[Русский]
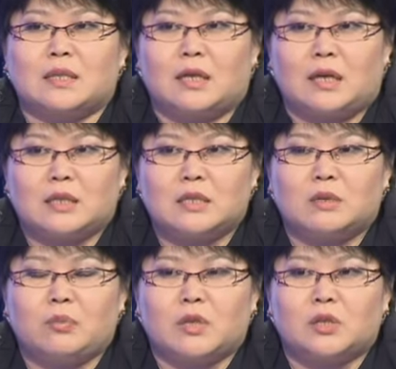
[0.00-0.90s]
характер характера
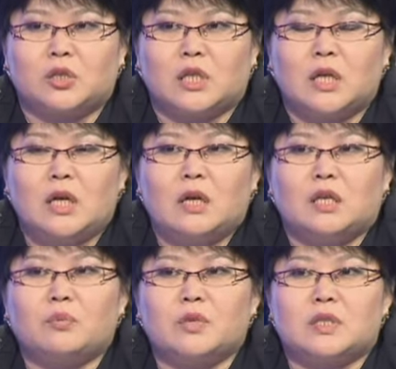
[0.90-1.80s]
и подлежат
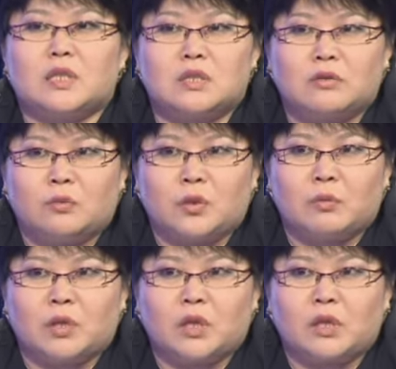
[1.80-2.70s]
непосредственному
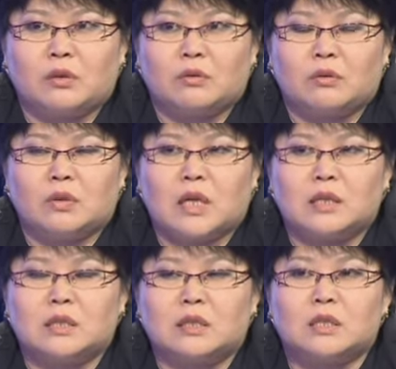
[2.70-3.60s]
применению на
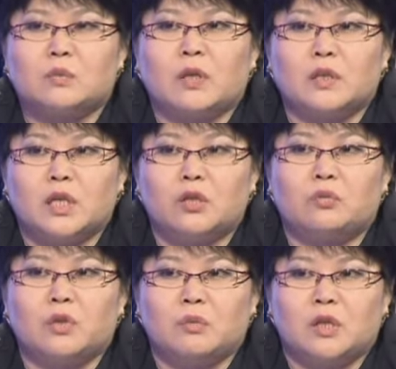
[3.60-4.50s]
территории исполнению и
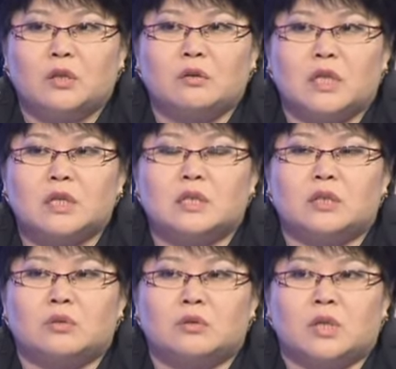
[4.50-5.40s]
применению на
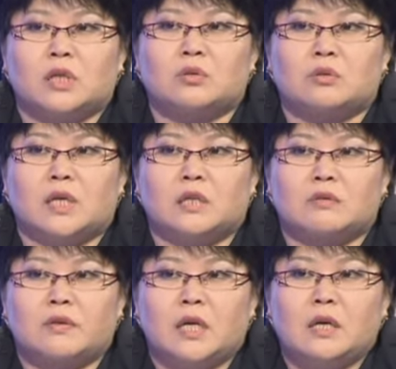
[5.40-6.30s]
территориях
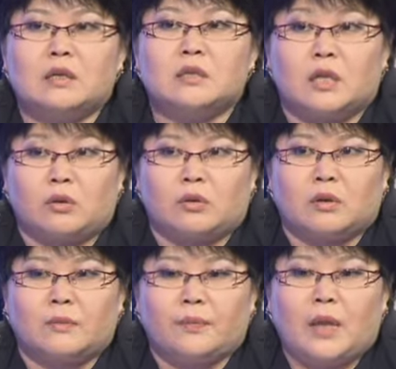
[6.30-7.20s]
государств сторон.
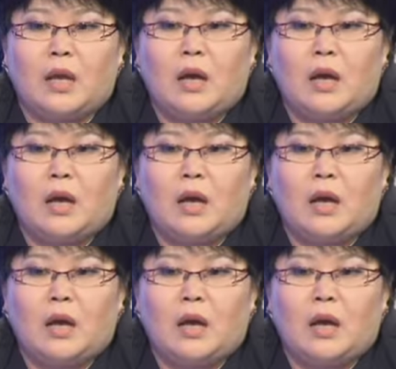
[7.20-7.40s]
Угу.